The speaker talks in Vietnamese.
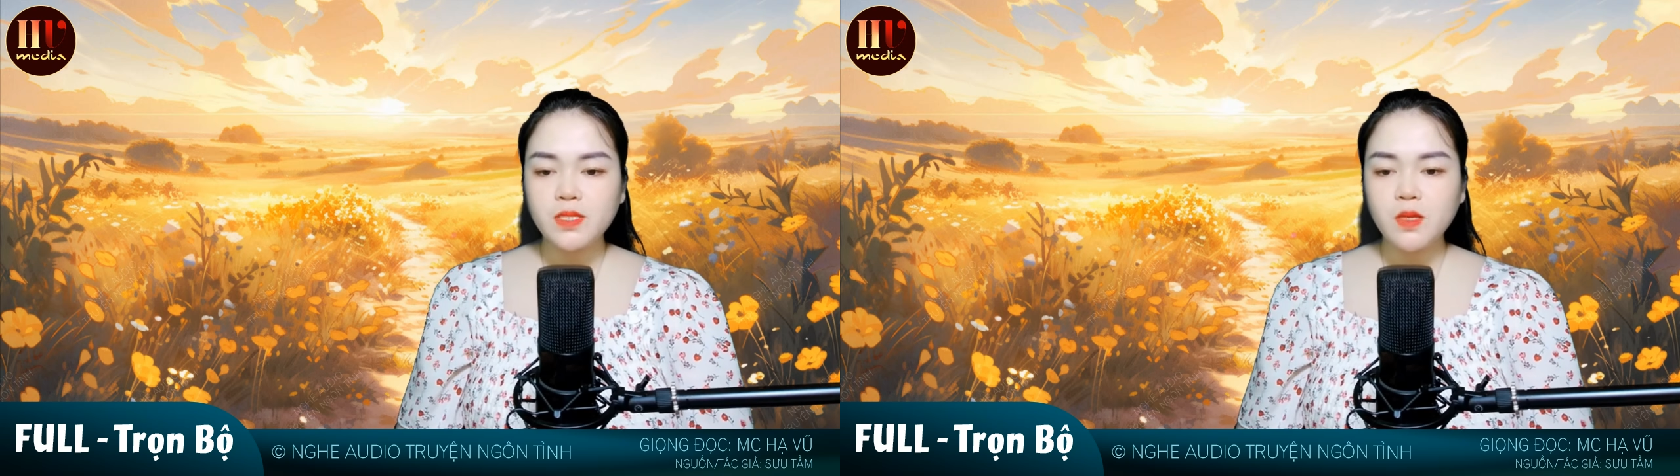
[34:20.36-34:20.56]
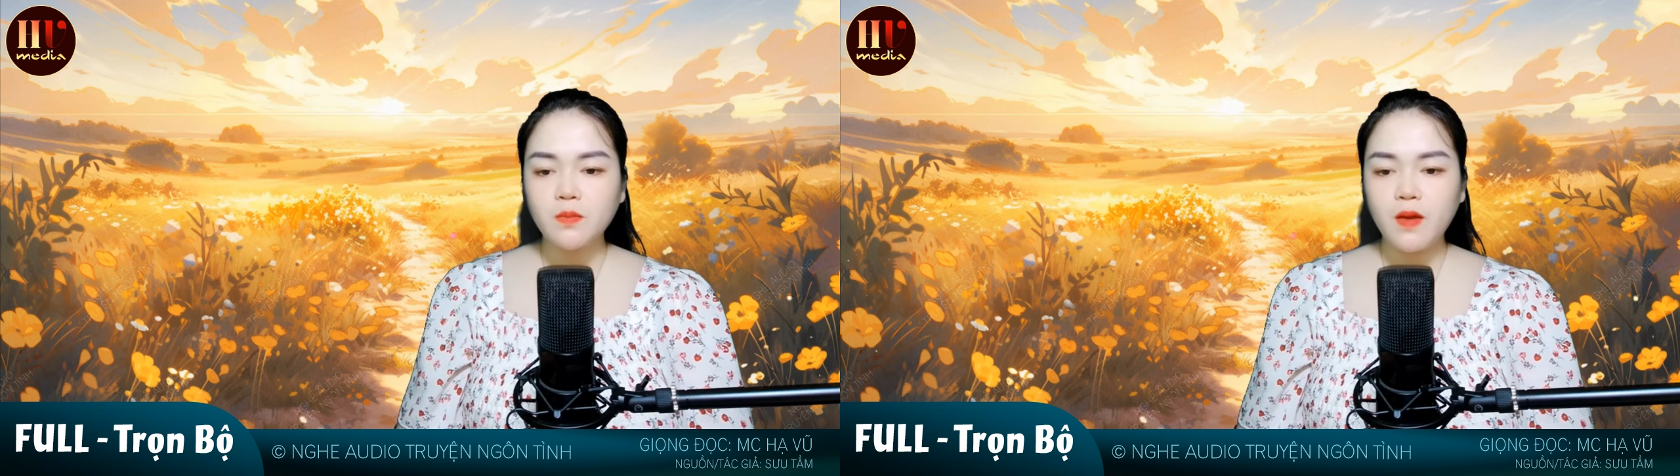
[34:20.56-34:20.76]

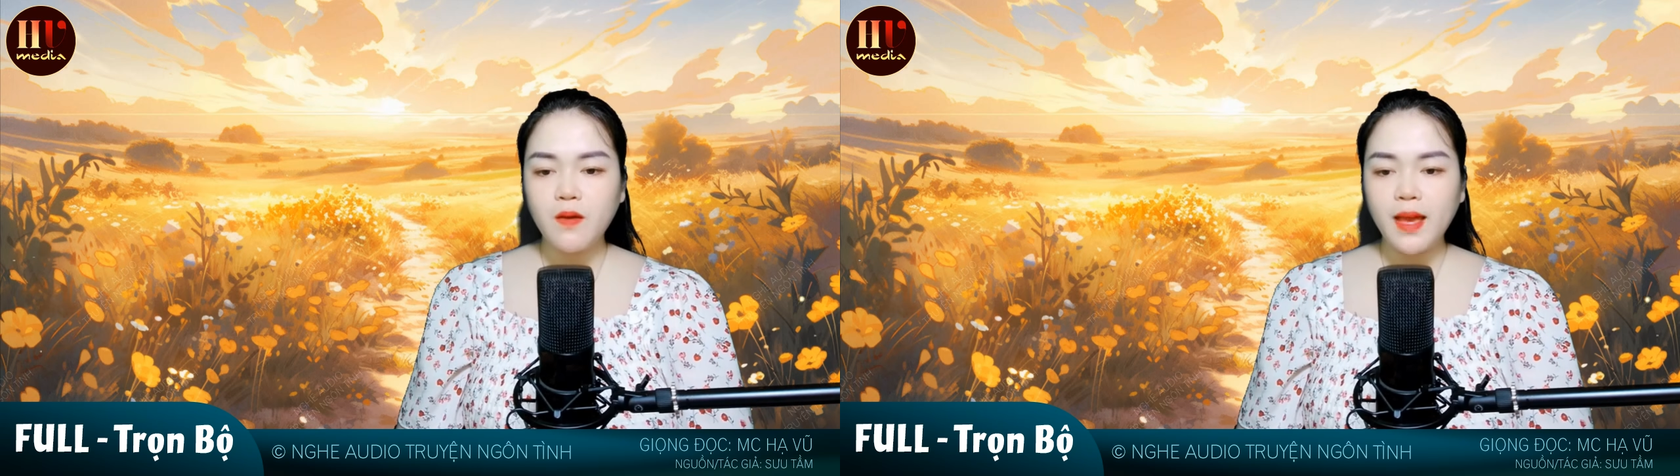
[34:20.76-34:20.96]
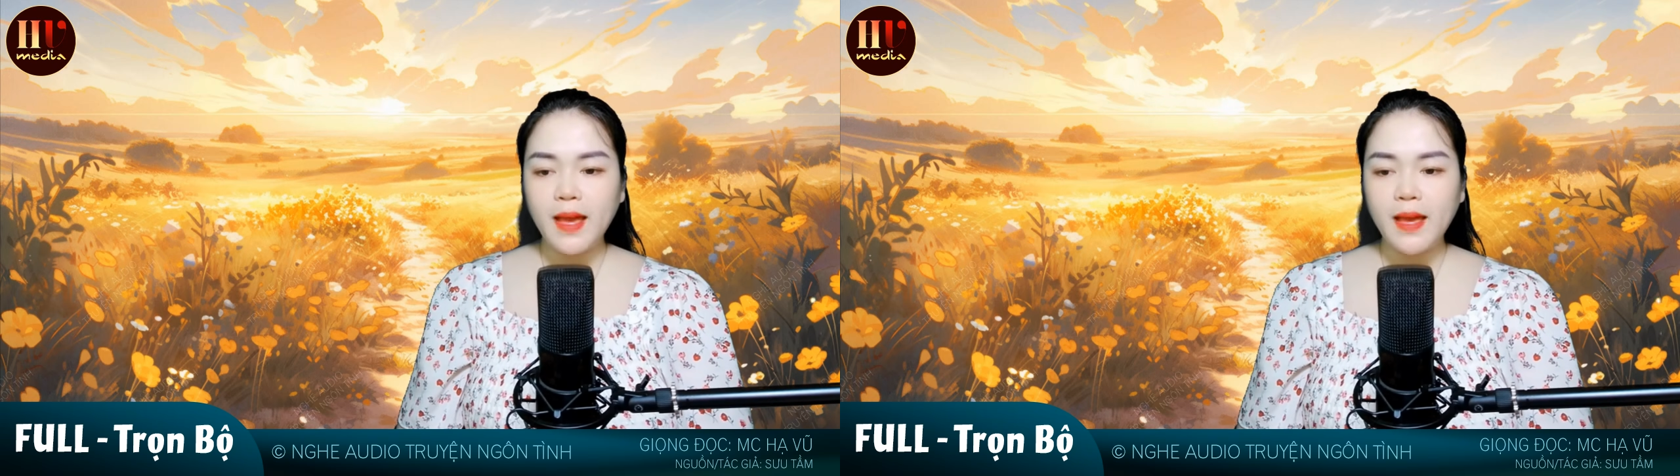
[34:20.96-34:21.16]
Nếu
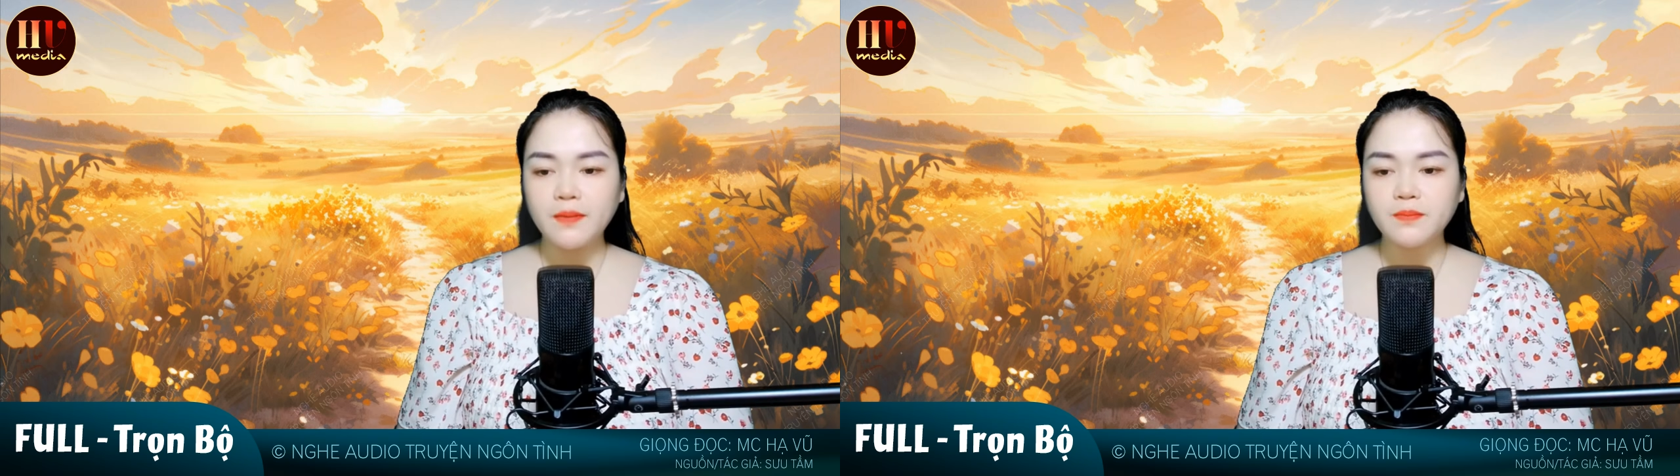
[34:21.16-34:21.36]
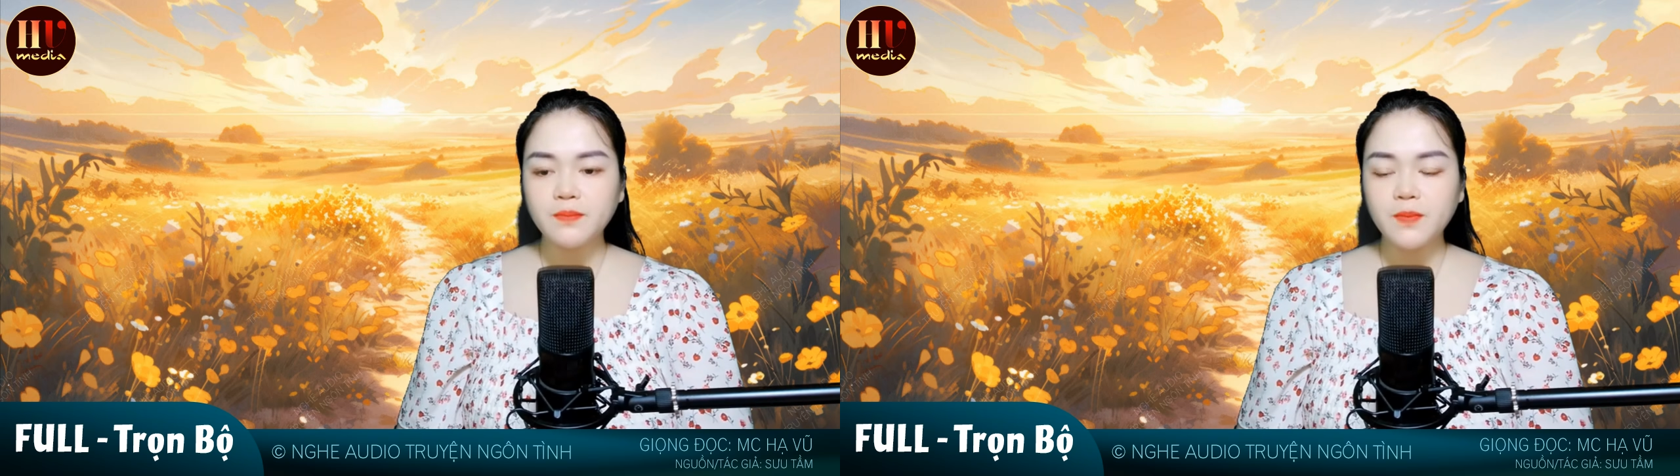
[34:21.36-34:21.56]
trong một mối
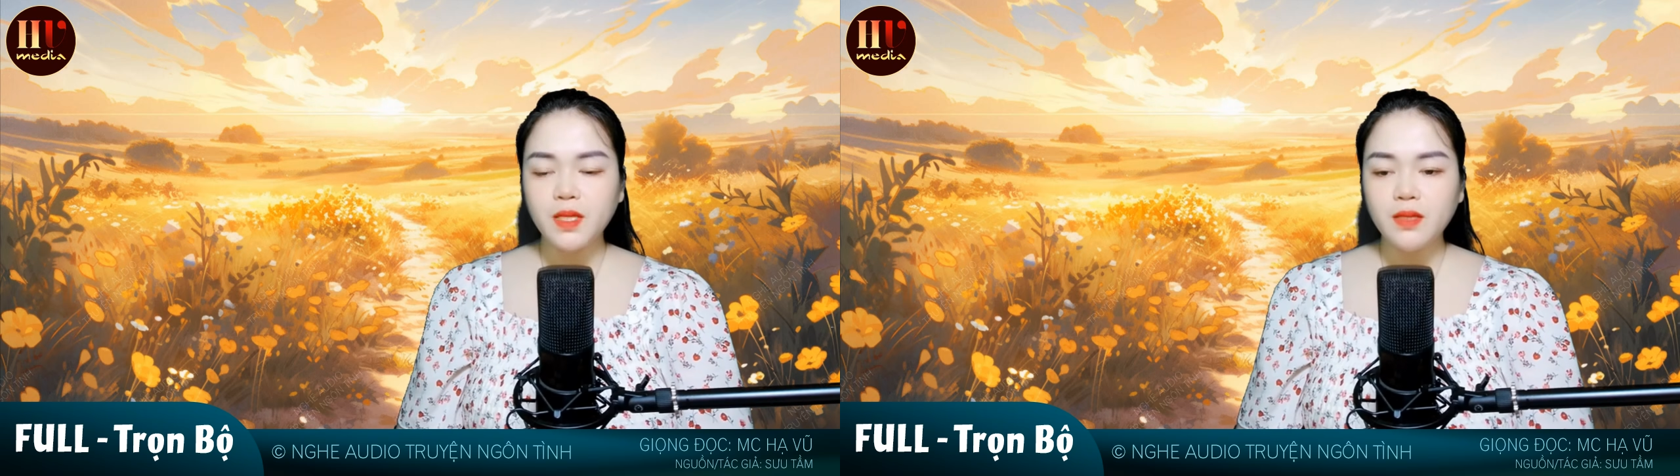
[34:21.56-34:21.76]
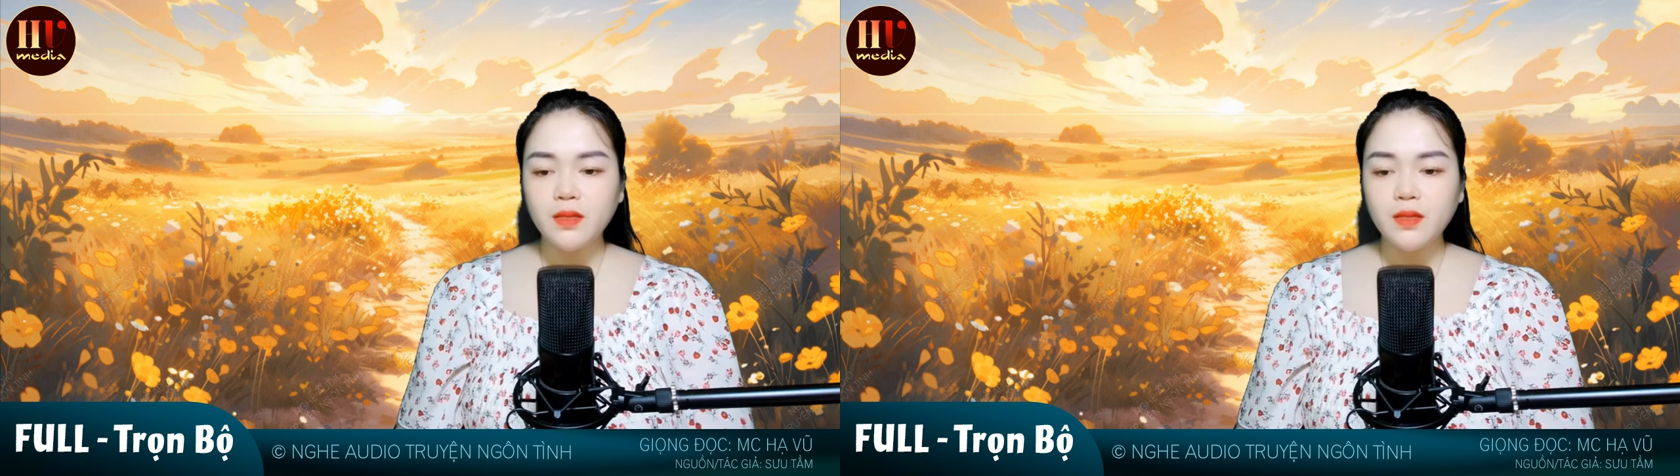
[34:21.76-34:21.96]
quan hệ
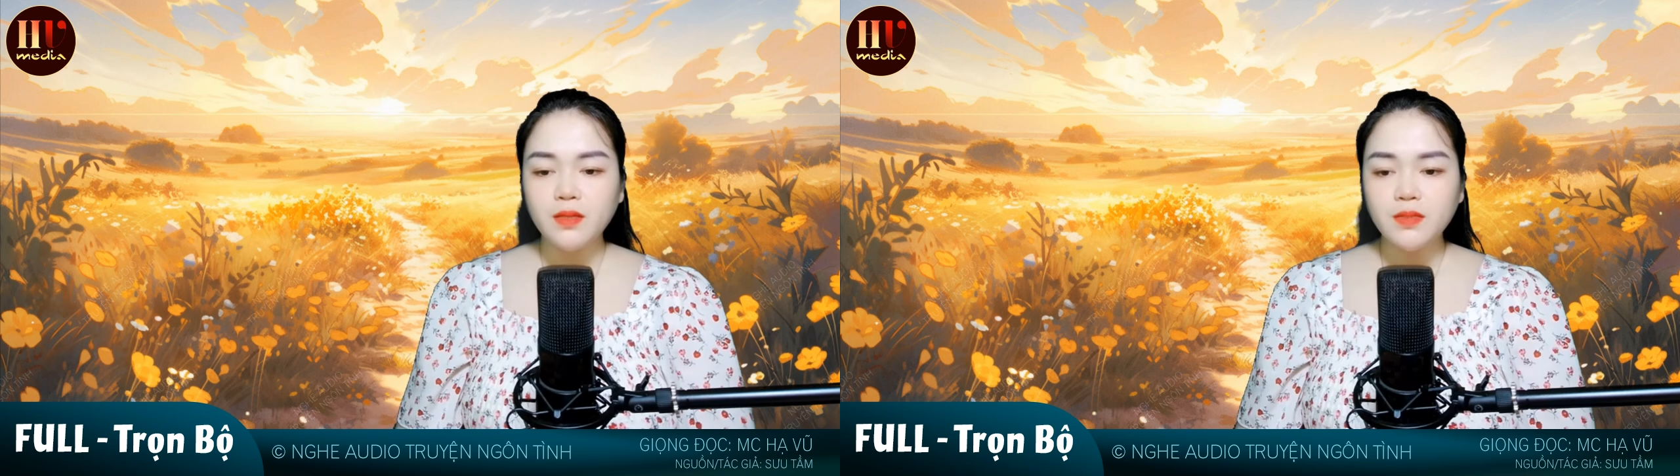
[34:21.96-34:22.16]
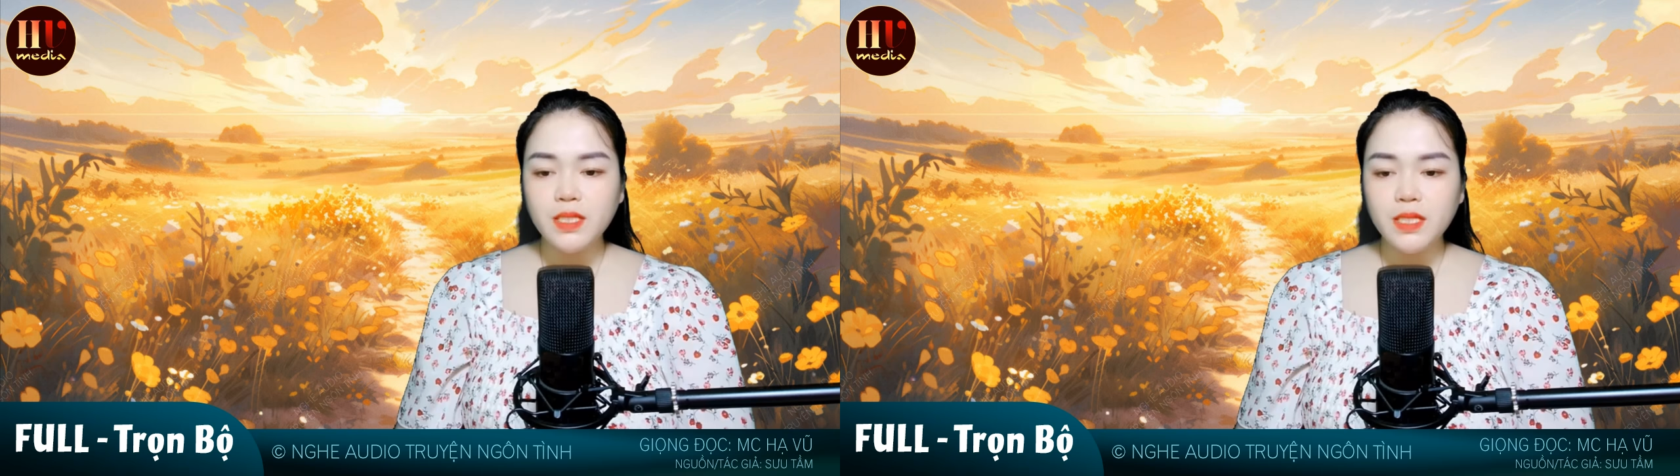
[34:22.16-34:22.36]
bạn bè
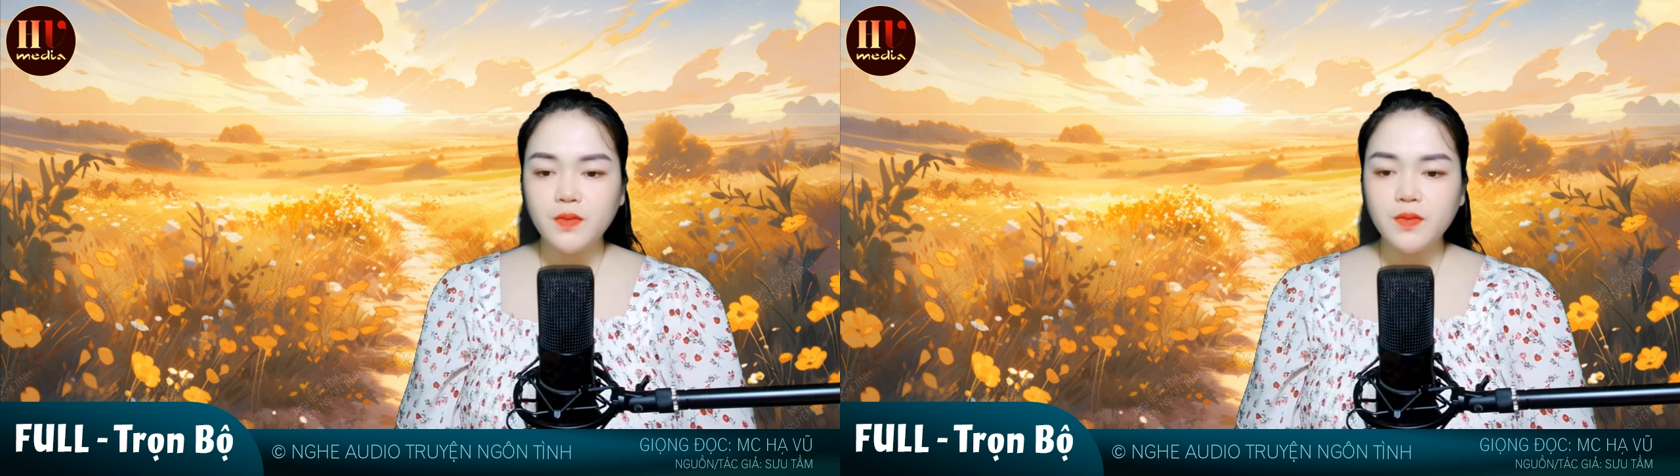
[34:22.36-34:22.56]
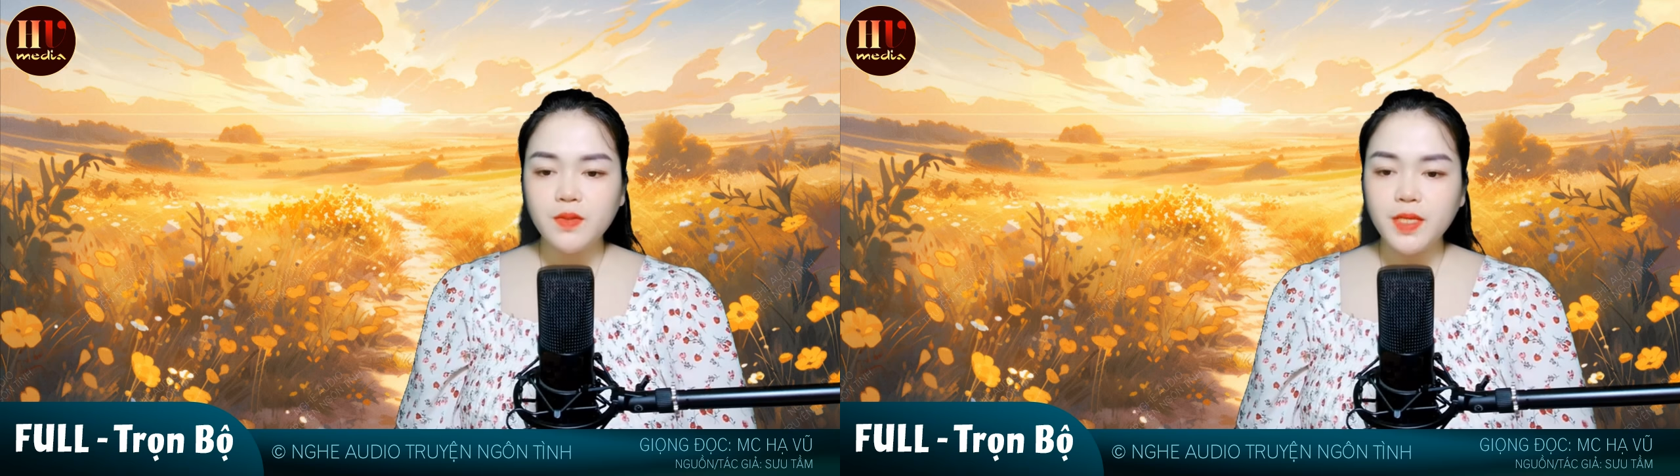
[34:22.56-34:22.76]
bình đẳng